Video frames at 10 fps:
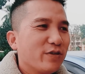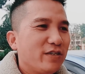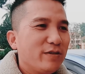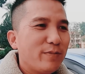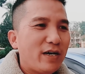thế
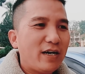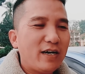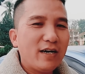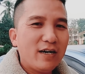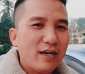nhưng
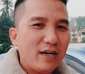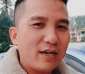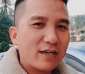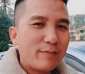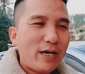mà
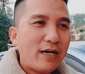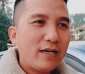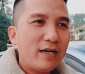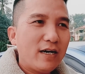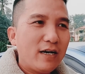à, các bác
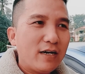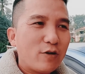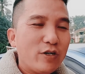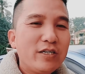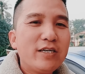à,
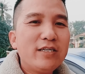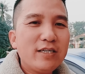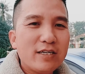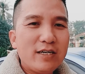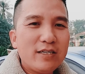có ý kiến
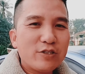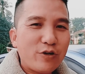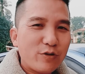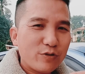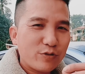gì đấy thì
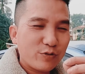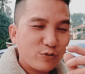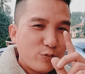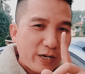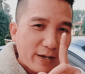cho
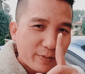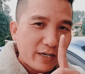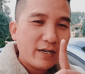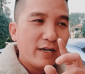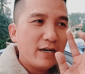giúp em
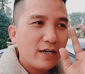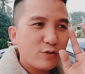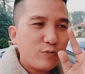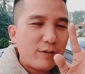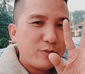nhé
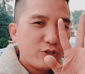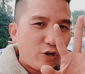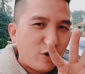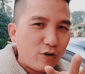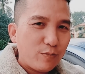giúp em
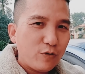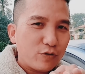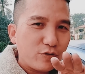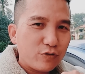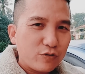cho
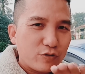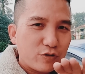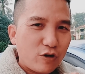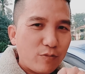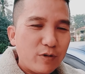một
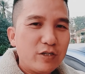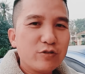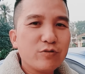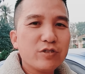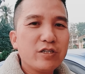
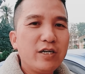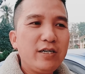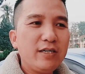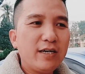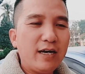comment xuống dưới
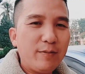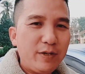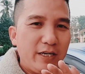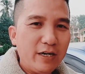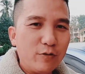để em
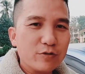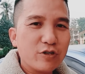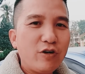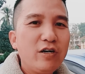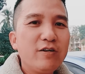hiểu
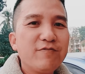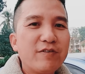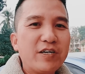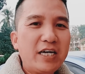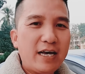rõ hơn
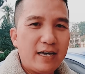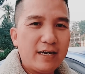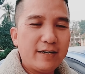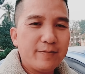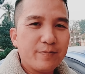về vấn đề
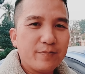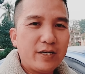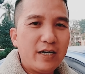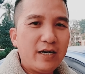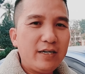
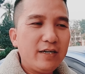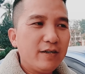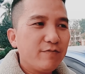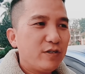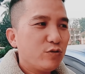đấy
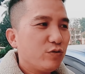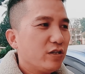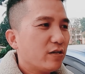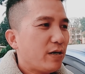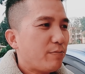ví dụ
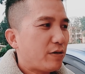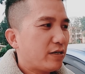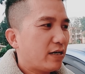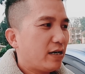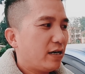như các bác bảo
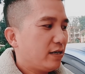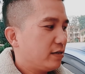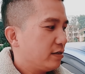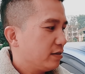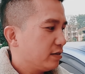rằng là
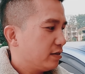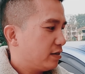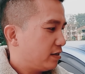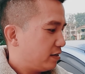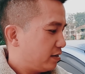
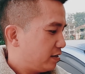À,